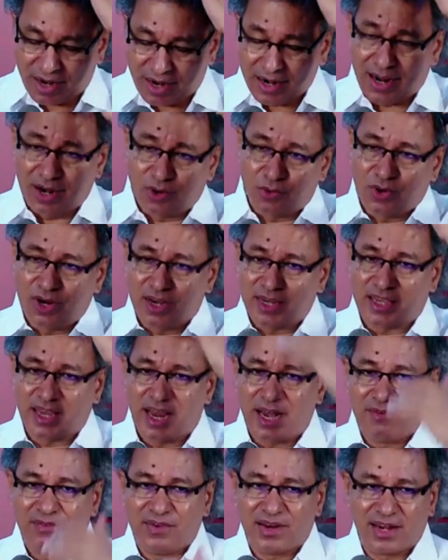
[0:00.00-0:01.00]
ஆனால் உங்கள்
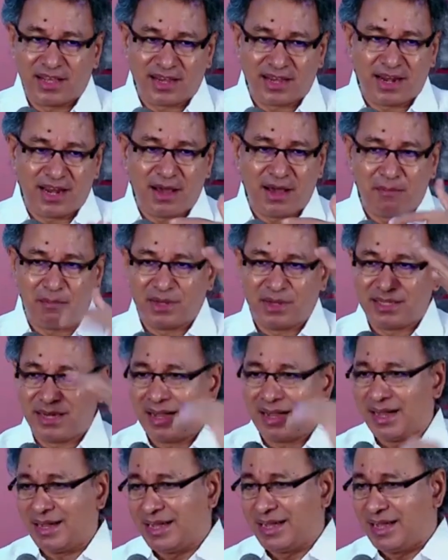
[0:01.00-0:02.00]
கேள்விகளுக்கெல்லாம்
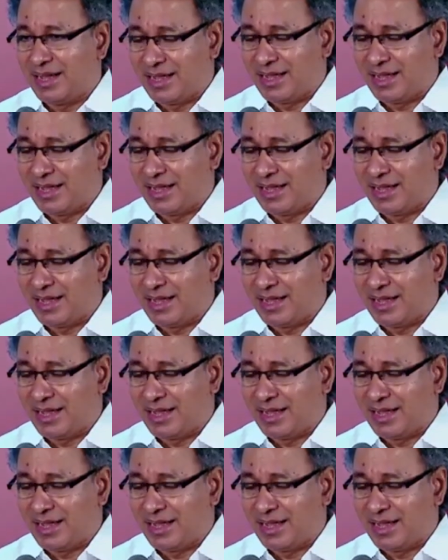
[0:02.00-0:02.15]
பதிலாக